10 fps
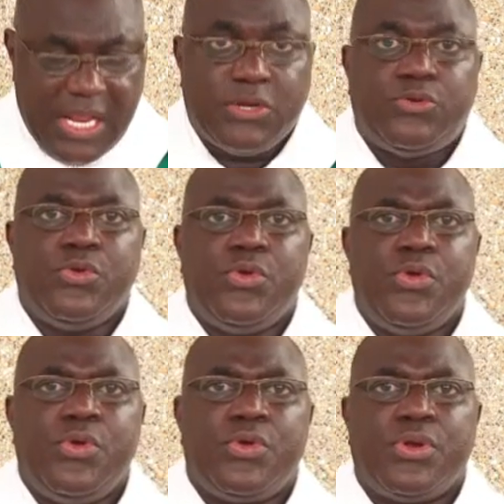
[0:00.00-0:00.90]

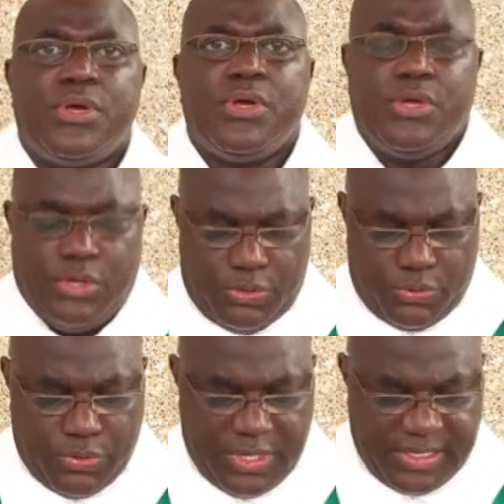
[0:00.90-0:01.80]
Lecture
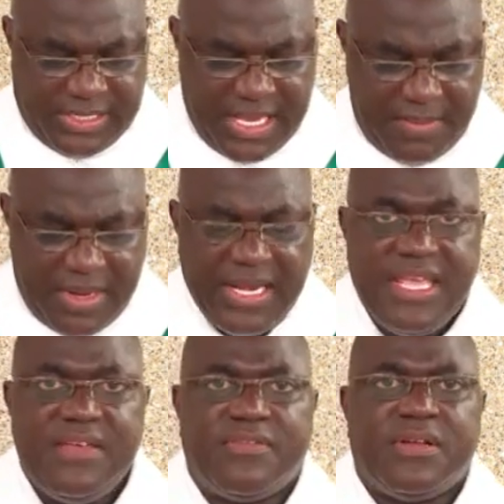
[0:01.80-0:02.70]
du deuxième
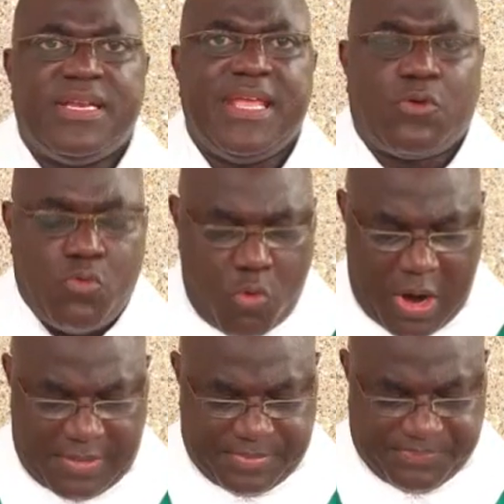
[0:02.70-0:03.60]
livre des rois.